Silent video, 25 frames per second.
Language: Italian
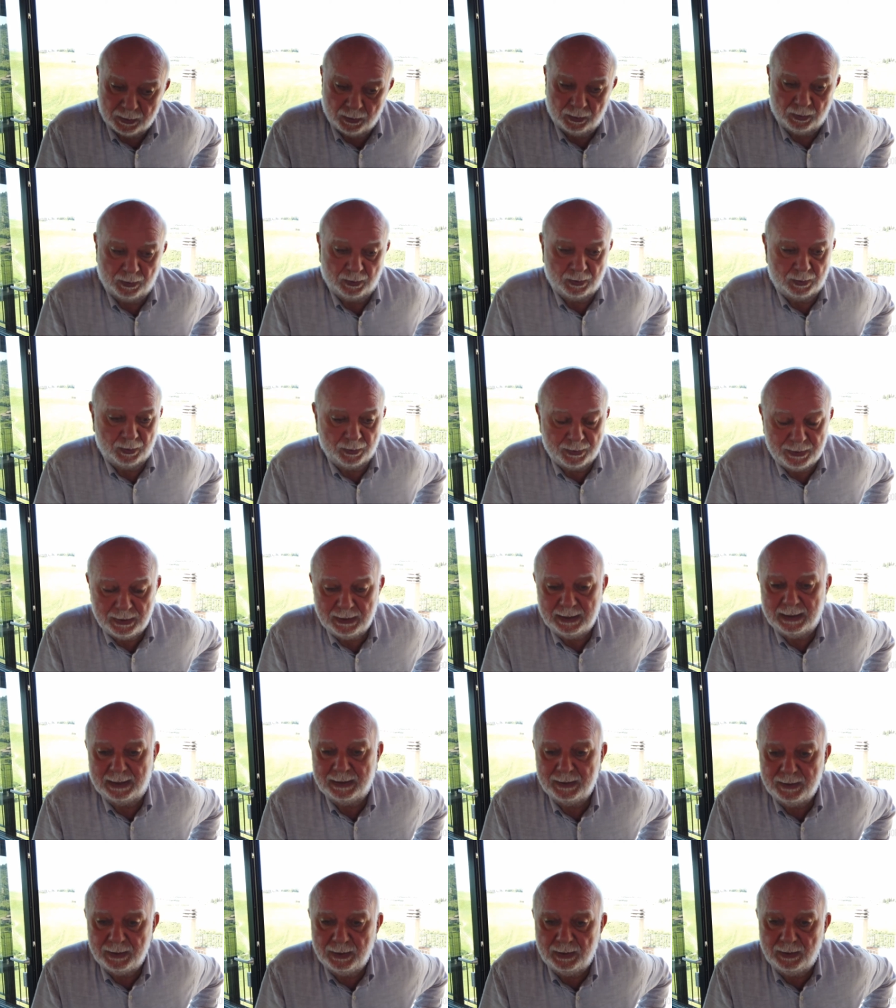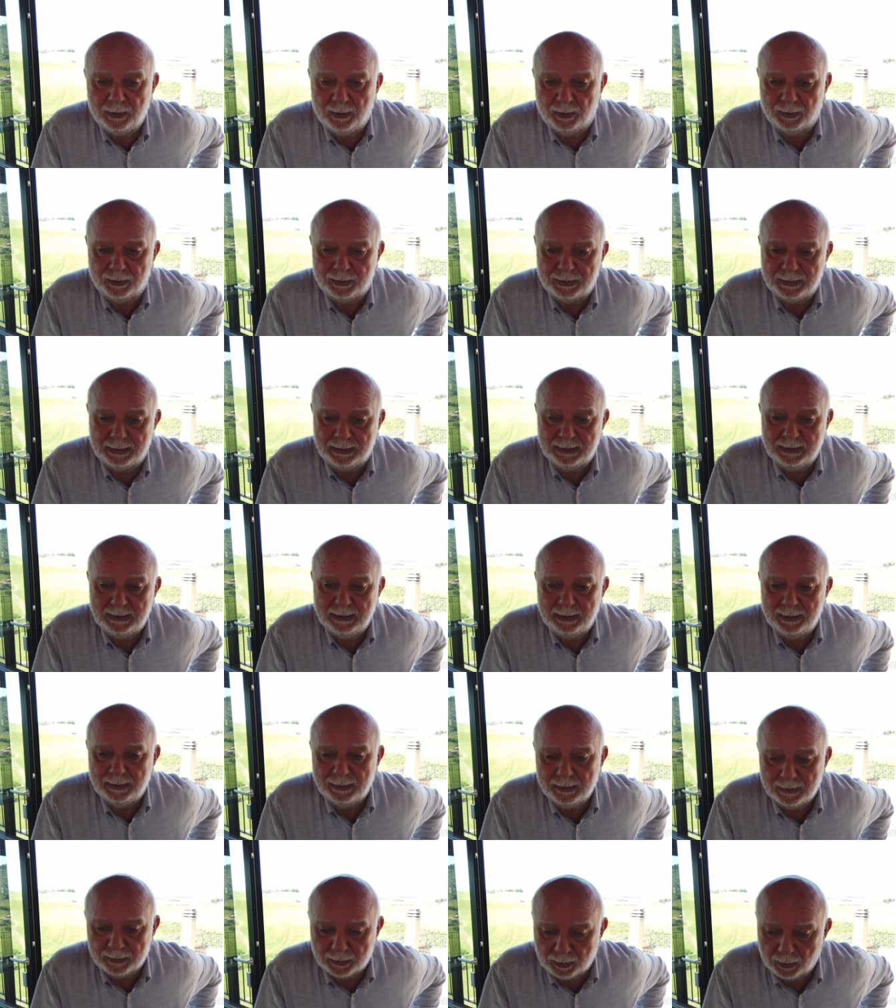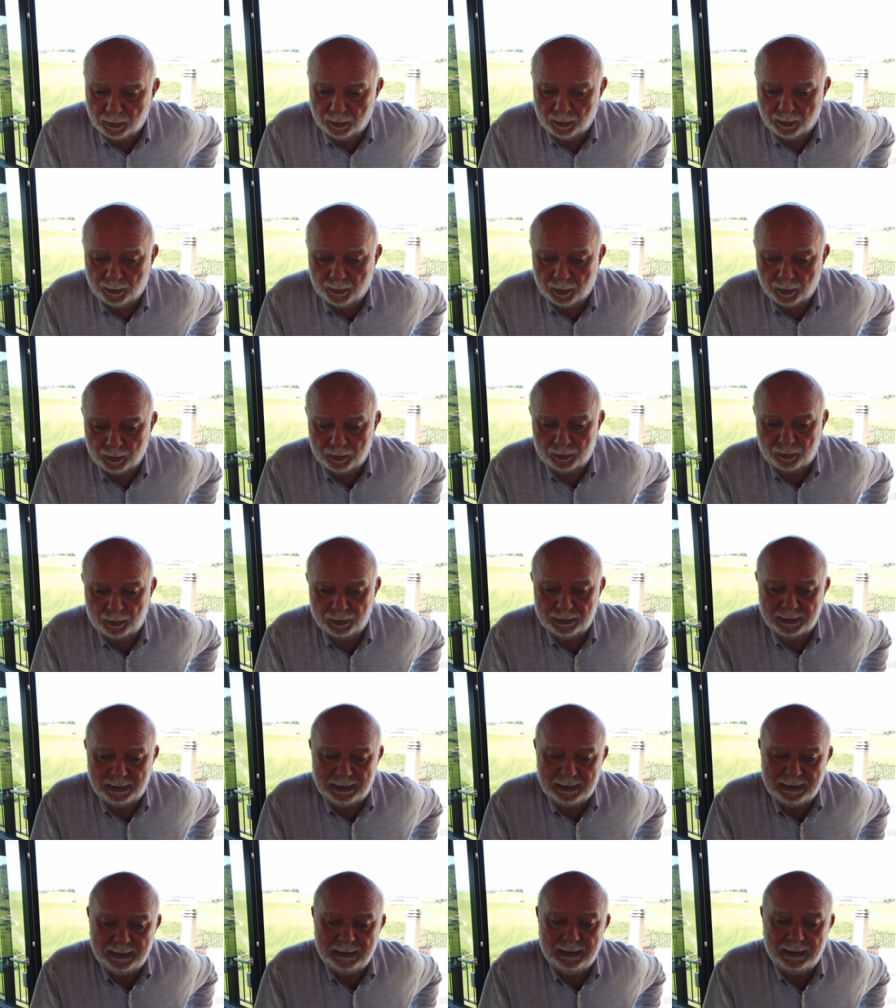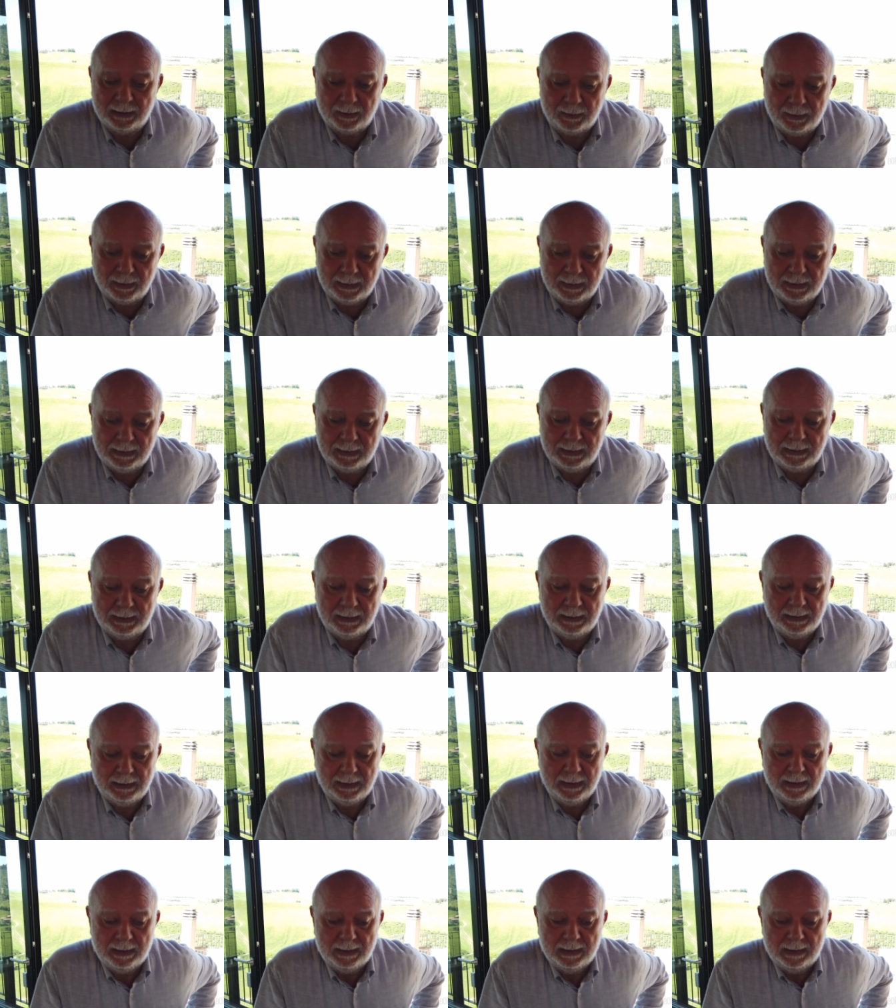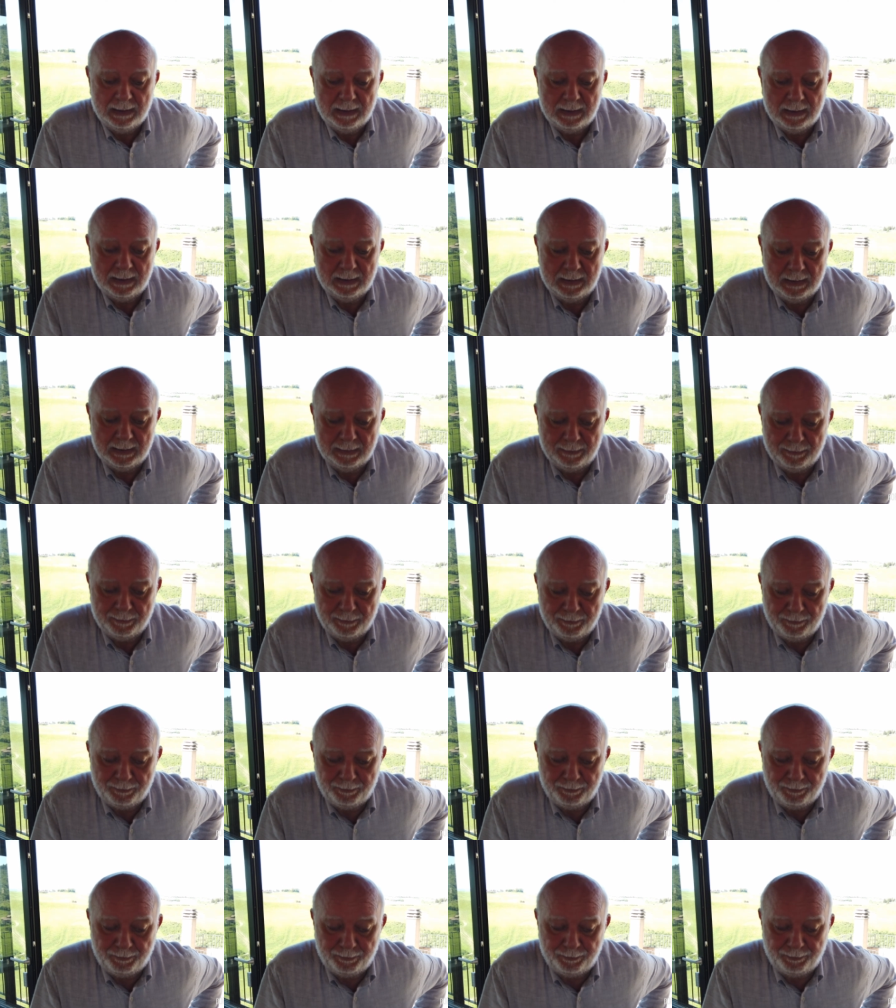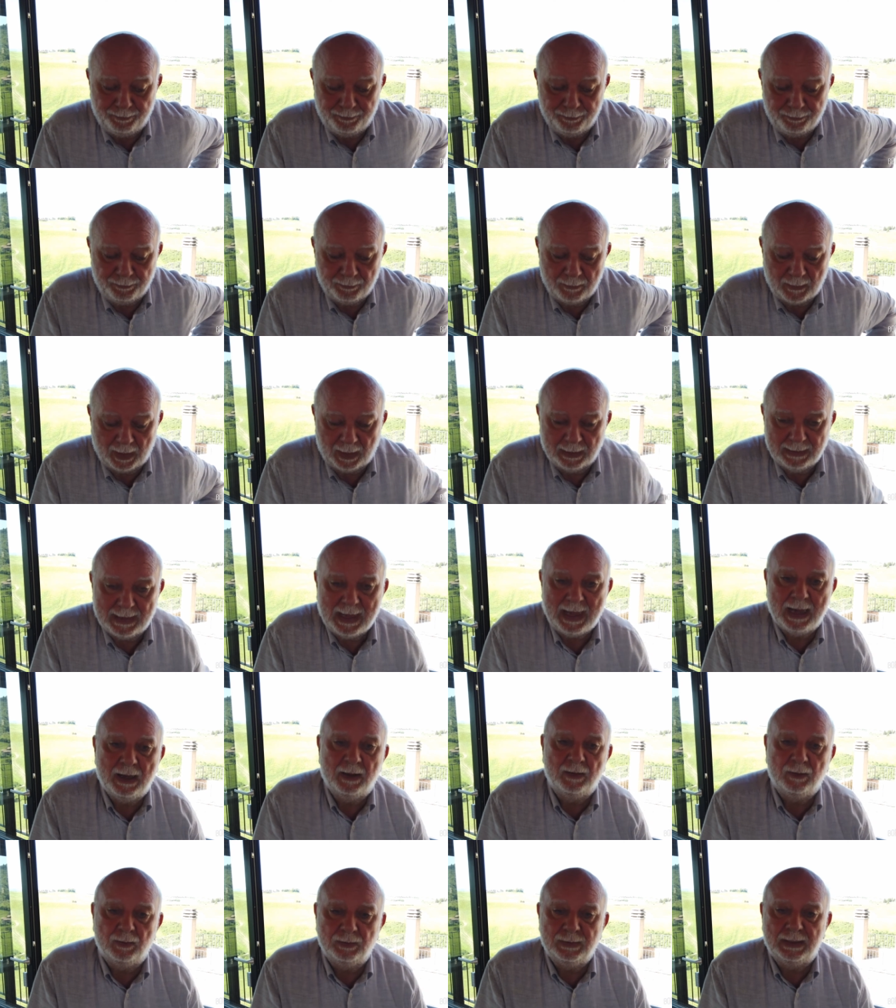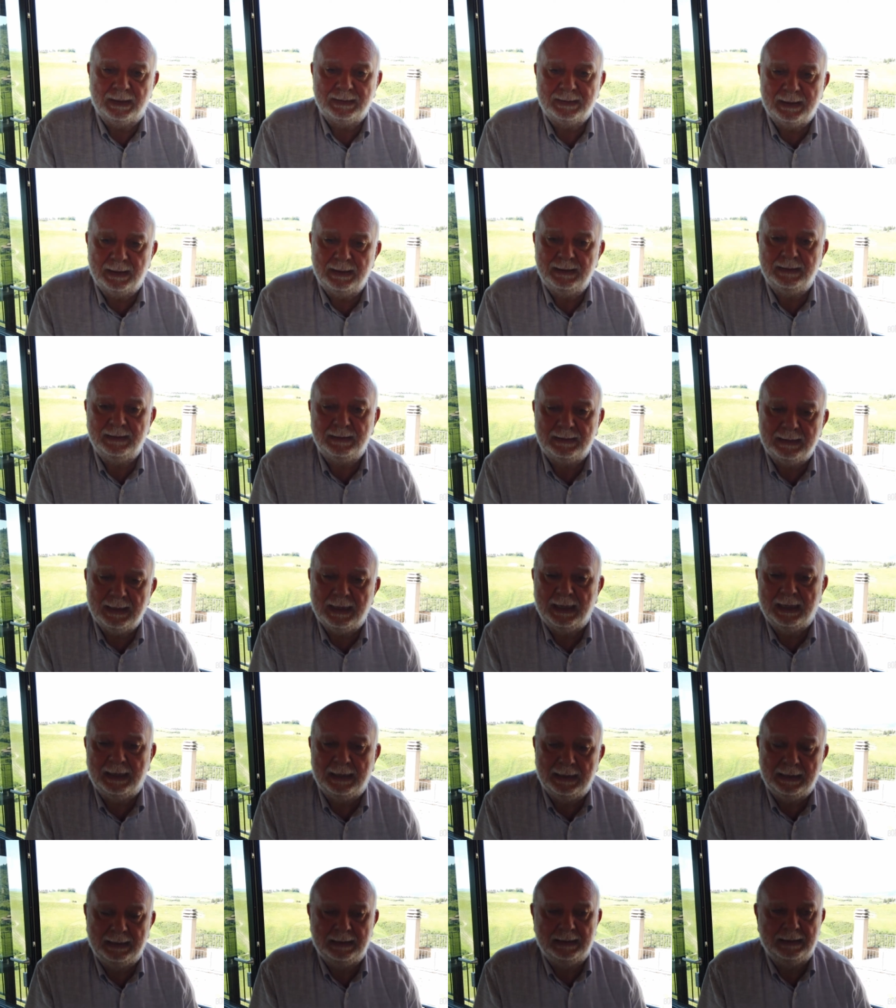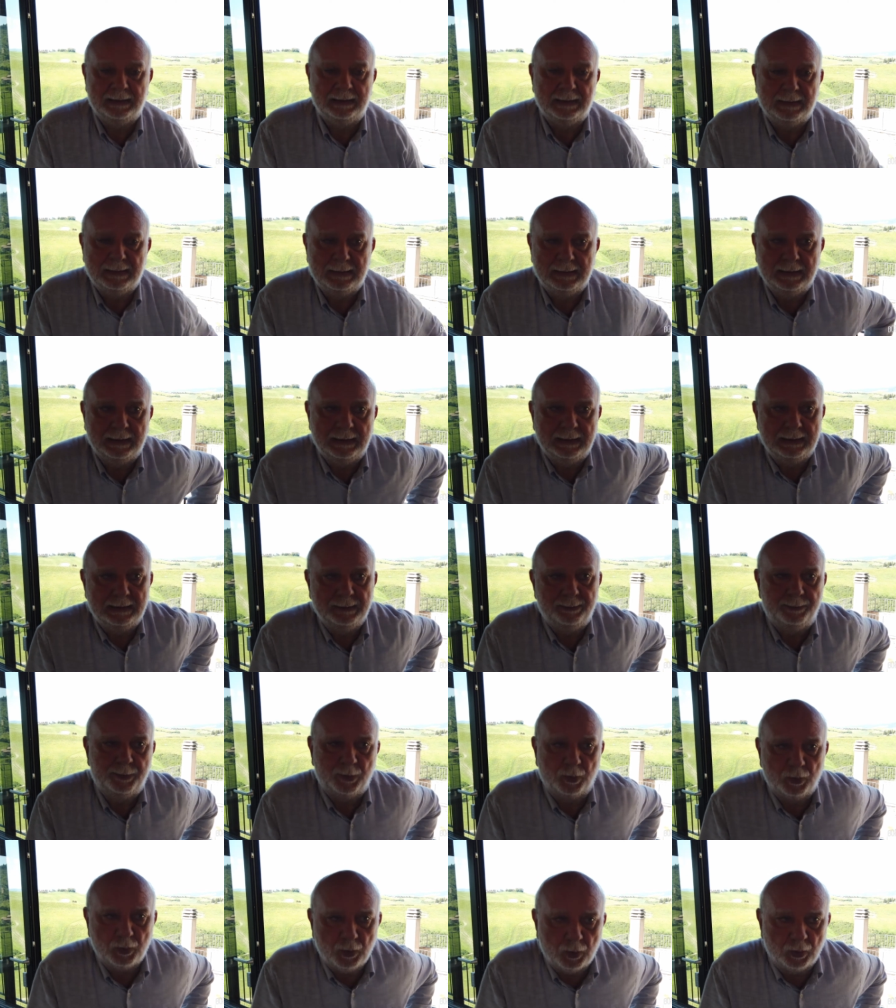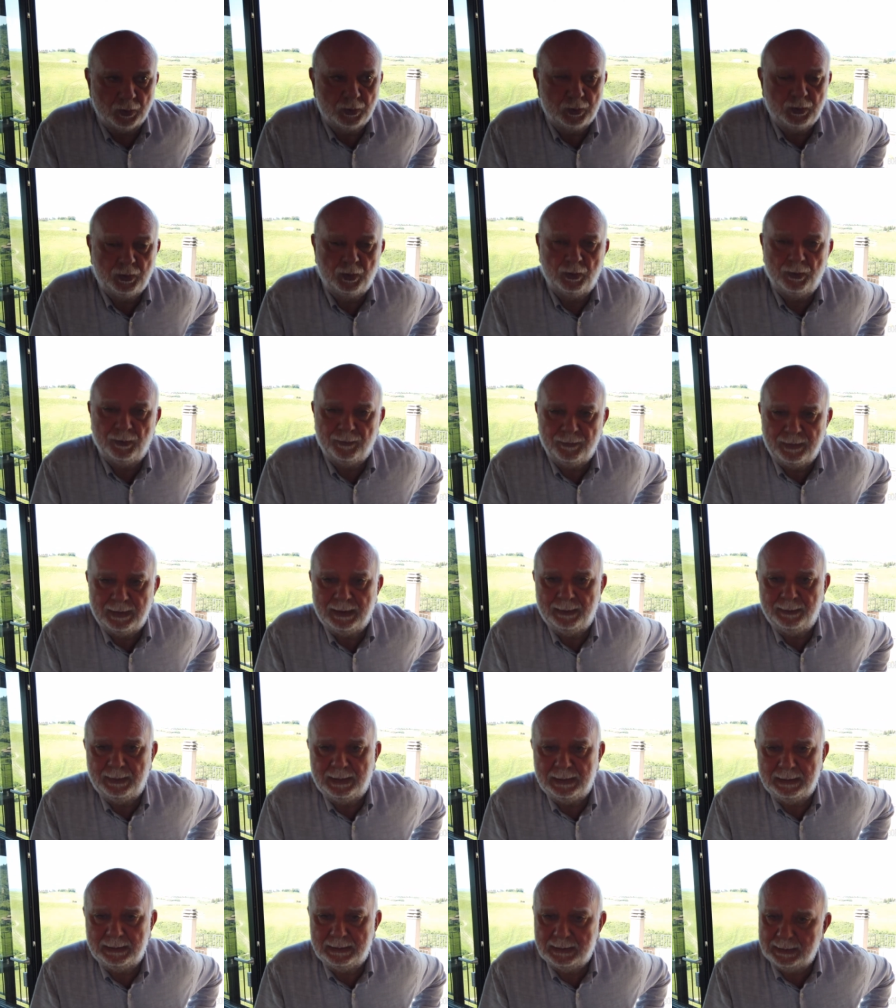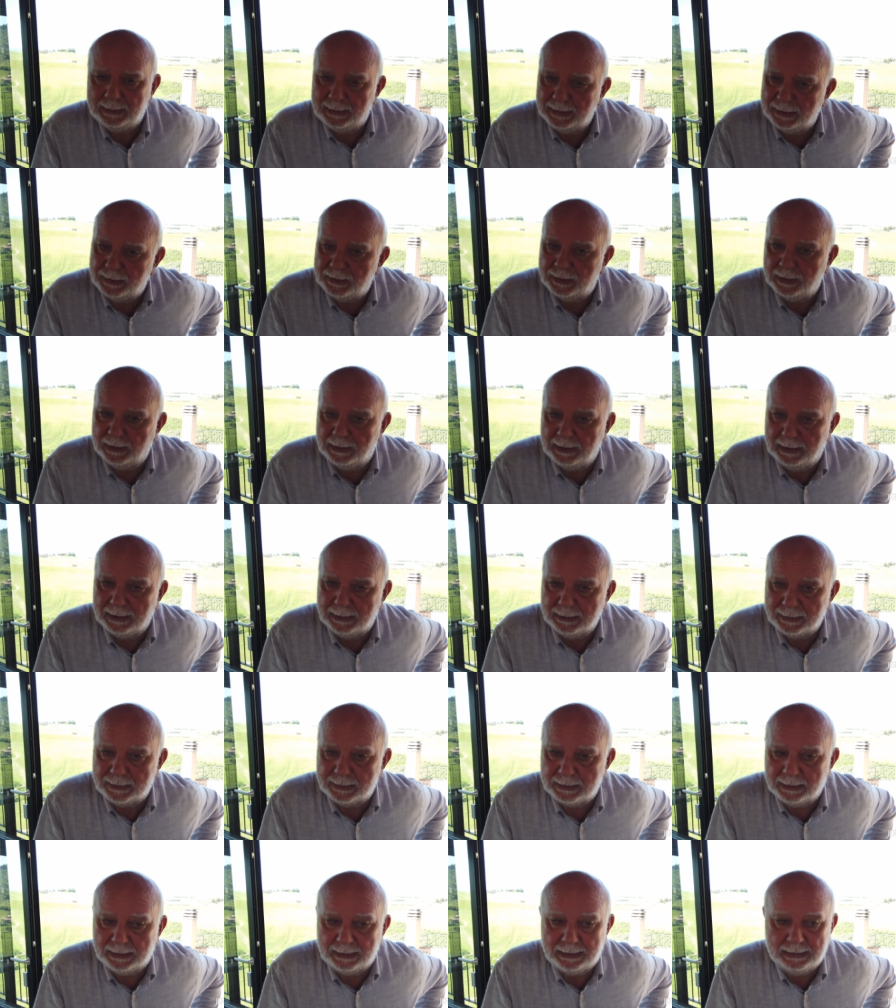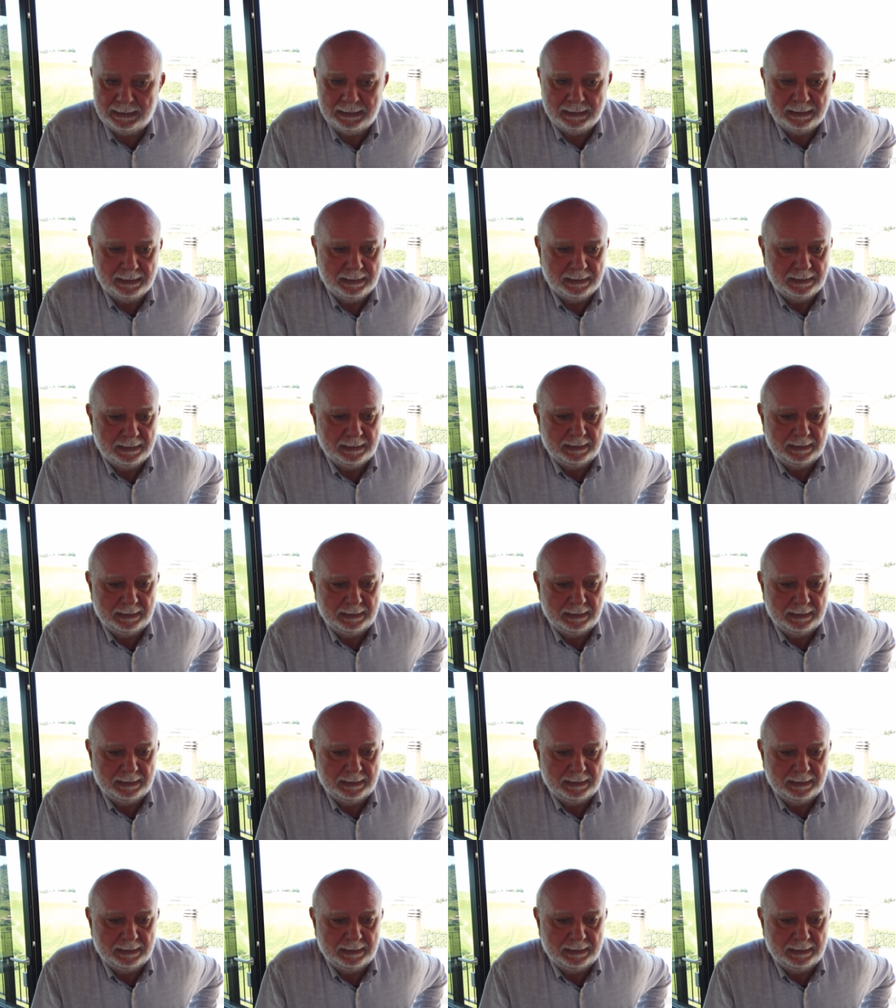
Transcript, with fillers: che sono così argillosi sono molto salini e quindi ehm, dà una salinità al, al prodotto veramente d'eccellenza.